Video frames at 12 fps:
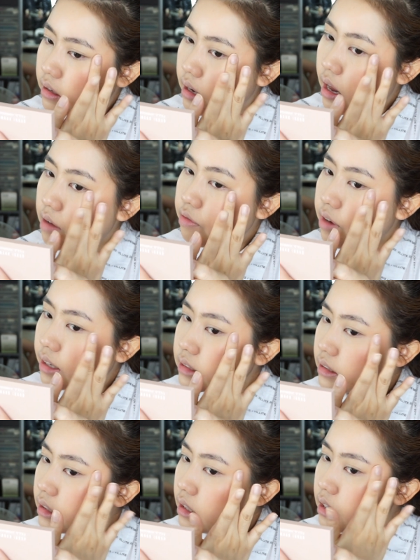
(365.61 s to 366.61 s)
ได้ฟลัช
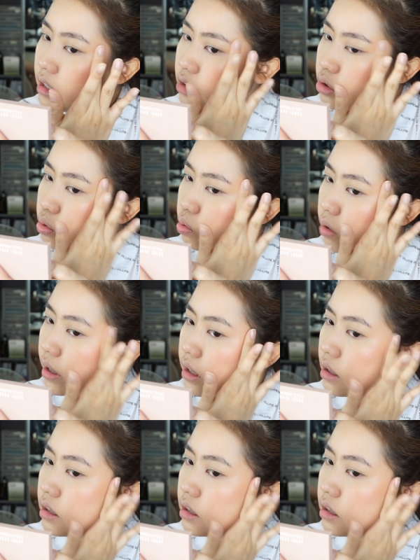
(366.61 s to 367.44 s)
ที่สวย